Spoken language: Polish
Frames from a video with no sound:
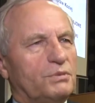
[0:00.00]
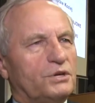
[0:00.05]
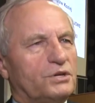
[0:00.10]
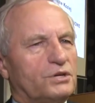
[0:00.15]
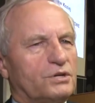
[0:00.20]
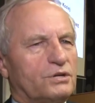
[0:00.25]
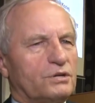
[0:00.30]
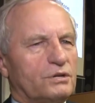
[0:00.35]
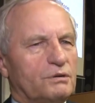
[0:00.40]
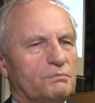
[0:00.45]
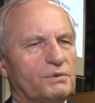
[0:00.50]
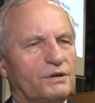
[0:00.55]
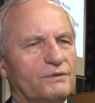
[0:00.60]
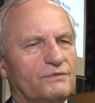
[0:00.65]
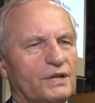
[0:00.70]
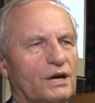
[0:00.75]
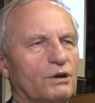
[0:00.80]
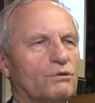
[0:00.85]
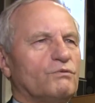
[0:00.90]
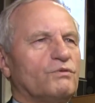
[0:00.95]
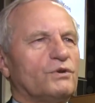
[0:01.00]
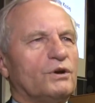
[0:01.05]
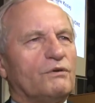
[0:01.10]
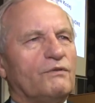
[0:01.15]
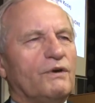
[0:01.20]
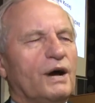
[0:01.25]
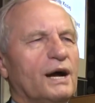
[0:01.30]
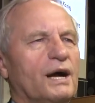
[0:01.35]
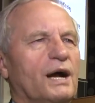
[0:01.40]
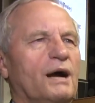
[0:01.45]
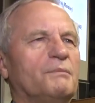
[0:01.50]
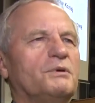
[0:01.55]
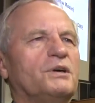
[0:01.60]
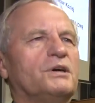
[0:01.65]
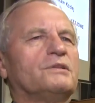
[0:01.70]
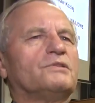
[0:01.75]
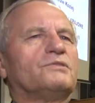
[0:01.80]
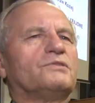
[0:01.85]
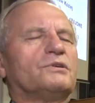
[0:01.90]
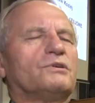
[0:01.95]
być pewna równowaga
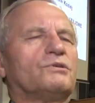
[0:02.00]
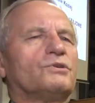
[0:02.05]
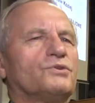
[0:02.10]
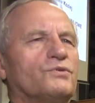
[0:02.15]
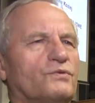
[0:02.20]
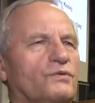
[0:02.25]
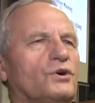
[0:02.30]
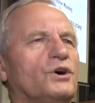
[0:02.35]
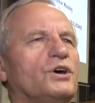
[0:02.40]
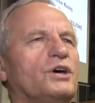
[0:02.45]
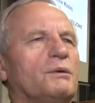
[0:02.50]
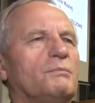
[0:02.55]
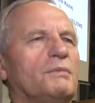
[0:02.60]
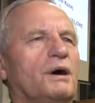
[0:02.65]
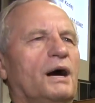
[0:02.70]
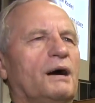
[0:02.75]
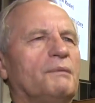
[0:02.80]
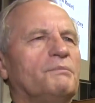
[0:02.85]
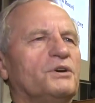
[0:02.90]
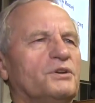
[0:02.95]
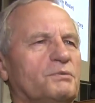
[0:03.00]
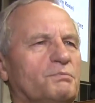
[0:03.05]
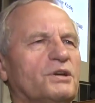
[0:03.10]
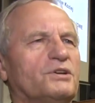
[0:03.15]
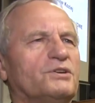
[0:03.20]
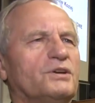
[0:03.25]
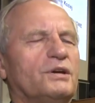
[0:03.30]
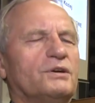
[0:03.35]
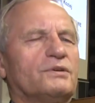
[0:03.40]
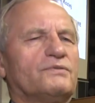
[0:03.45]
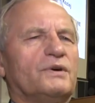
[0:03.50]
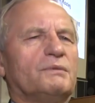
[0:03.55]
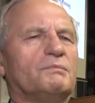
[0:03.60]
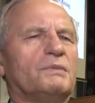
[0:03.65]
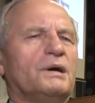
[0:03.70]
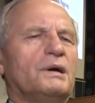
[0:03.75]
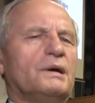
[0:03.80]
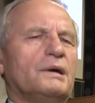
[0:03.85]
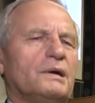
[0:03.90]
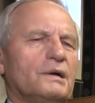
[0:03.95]
między rozwojem a bezpieczeństwem,
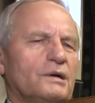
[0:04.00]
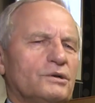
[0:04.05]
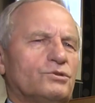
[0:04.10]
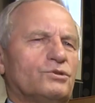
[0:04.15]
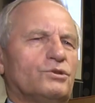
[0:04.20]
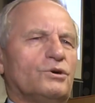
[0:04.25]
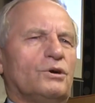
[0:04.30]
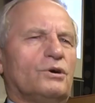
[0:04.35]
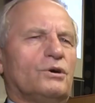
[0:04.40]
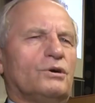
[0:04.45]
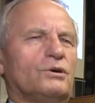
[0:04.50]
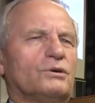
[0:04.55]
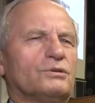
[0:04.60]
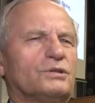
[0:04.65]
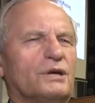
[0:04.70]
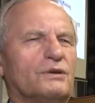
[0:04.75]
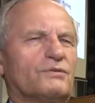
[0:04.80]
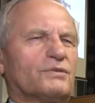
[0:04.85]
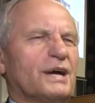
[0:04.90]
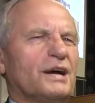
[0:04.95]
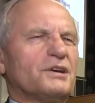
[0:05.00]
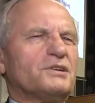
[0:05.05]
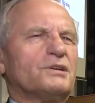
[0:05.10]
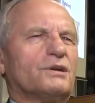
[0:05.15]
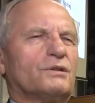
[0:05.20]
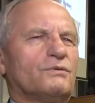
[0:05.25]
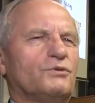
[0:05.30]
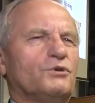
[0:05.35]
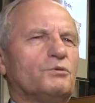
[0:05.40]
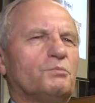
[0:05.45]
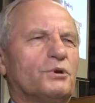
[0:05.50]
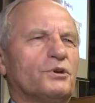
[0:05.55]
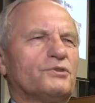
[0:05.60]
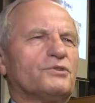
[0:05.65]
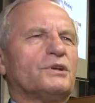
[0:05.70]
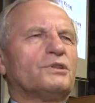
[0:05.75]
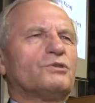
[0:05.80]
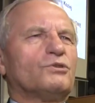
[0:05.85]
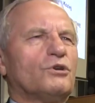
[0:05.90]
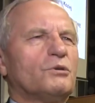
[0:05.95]
to ten wskaźnik
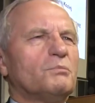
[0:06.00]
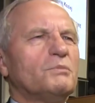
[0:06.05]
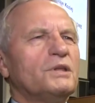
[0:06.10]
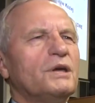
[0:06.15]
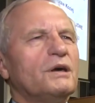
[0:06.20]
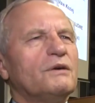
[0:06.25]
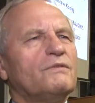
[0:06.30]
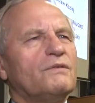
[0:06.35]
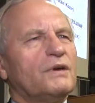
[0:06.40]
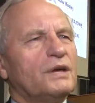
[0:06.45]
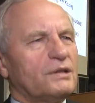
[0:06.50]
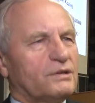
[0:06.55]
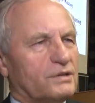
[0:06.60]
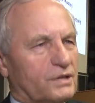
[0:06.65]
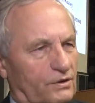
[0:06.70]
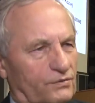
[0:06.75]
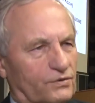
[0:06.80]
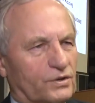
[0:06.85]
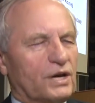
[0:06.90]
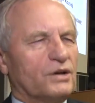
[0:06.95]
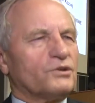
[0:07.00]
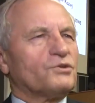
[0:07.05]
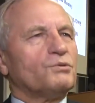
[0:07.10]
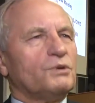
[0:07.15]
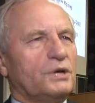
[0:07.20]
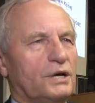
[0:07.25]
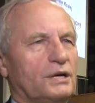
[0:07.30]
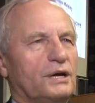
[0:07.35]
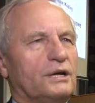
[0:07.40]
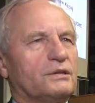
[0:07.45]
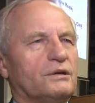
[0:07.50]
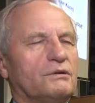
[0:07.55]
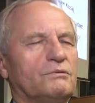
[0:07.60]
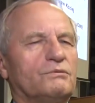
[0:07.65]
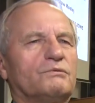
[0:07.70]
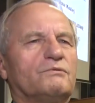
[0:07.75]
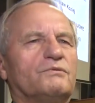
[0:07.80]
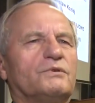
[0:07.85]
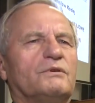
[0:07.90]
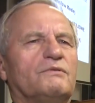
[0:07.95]
2% on mniej więcej wskazuje na tę
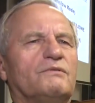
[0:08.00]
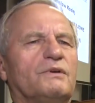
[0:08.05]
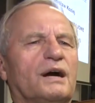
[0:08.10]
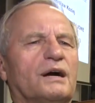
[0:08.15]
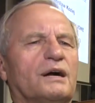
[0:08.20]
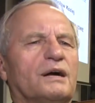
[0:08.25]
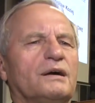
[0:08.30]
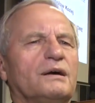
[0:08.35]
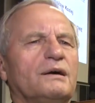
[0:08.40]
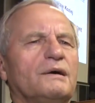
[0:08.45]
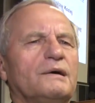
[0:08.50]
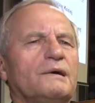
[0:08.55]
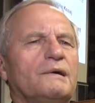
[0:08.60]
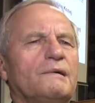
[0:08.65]
równowagę